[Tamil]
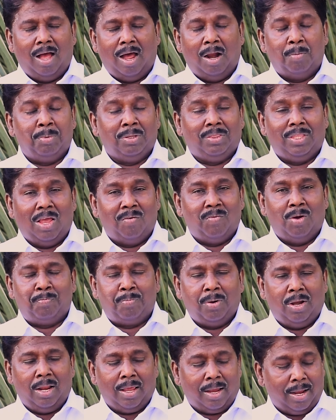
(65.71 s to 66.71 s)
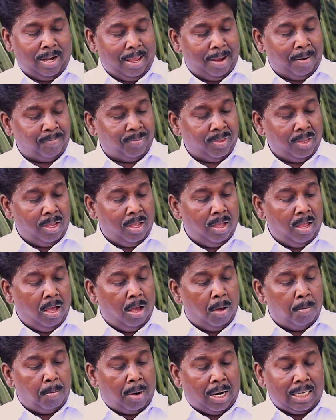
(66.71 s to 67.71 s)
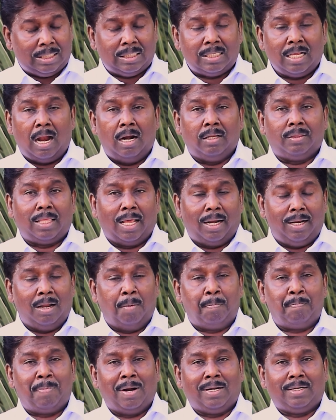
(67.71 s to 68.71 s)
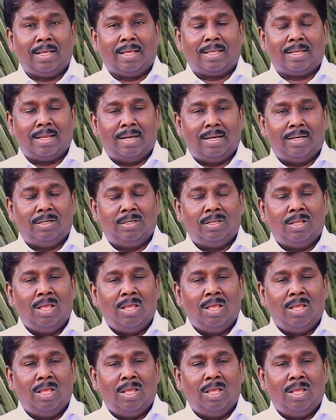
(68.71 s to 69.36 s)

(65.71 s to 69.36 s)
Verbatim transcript: அன்பு தேவ பிள்ளைகளை மனுஷரால் தள்ளப்பட்ட கல்